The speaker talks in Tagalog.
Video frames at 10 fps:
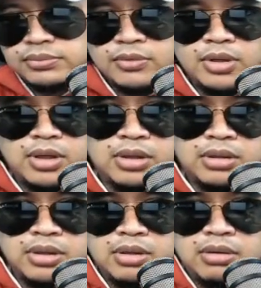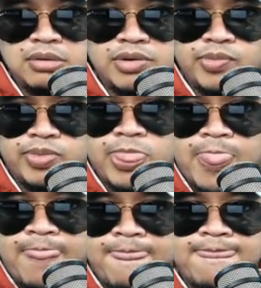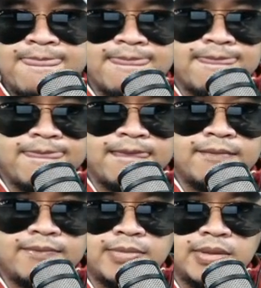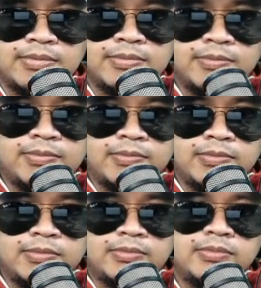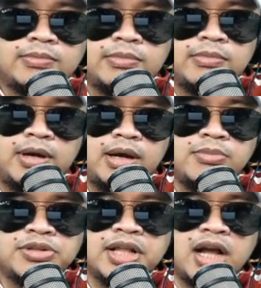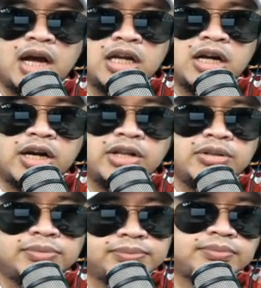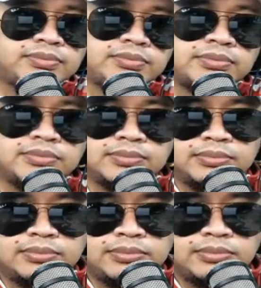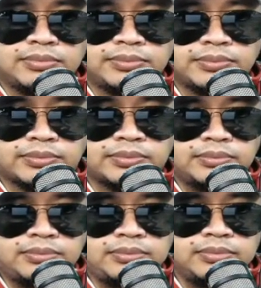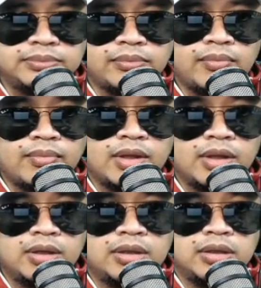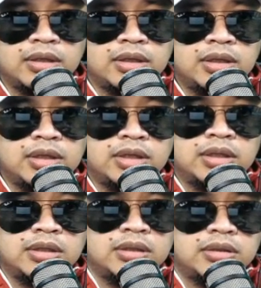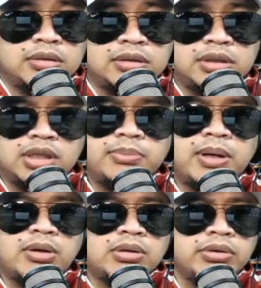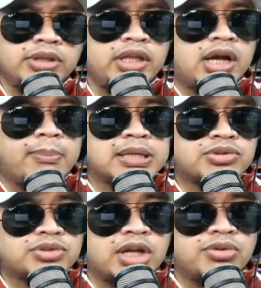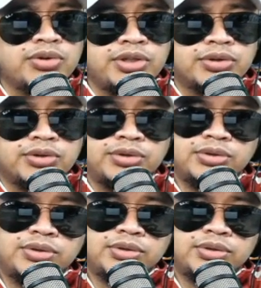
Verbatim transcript: Walang inuurunga kahit na tumapat. Kamusta na, Arn Arn? Kinakalaban lahat kapag mali ang bunga Di ba oh, kung hindi ka bastusan no oh, ito?